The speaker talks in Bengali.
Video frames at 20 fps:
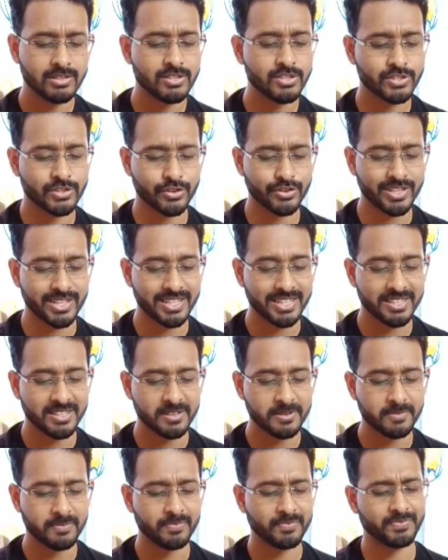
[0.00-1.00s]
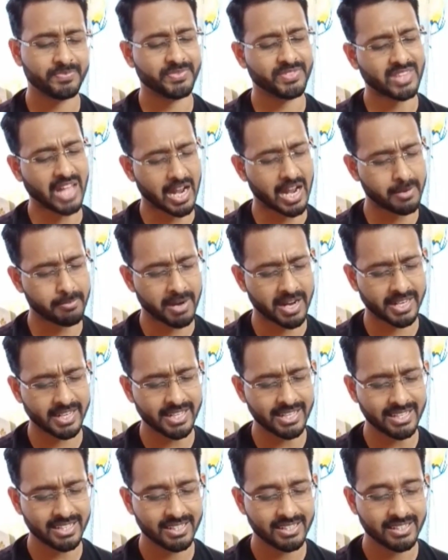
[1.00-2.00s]
স্ত্রী তার মানে
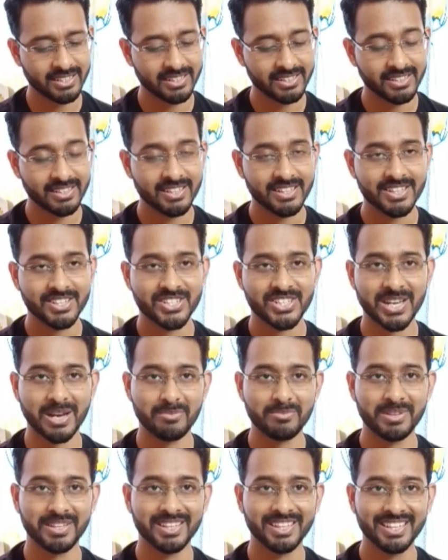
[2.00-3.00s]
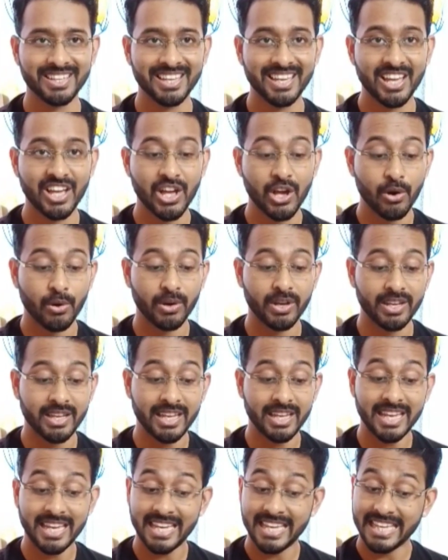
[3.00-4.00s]
স্বামী ওই
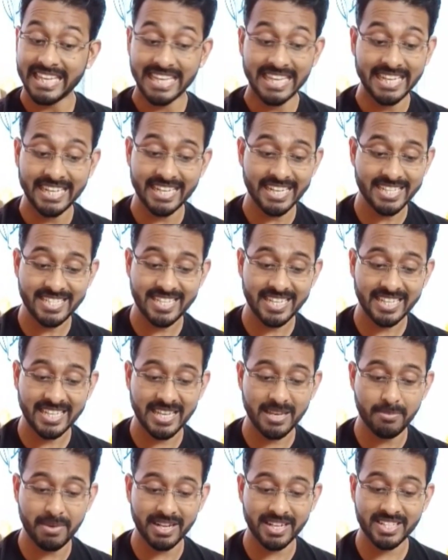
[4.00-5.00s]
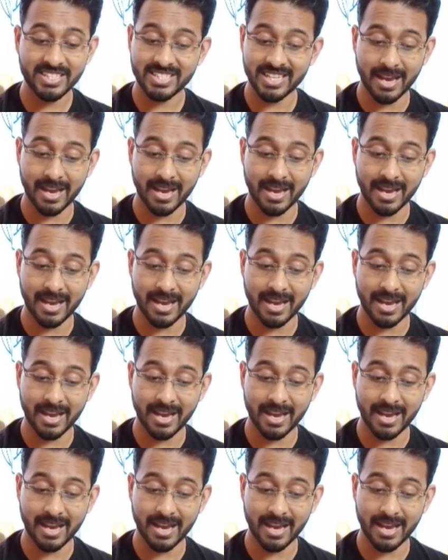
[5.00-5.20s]
ইংরেজি কি মানে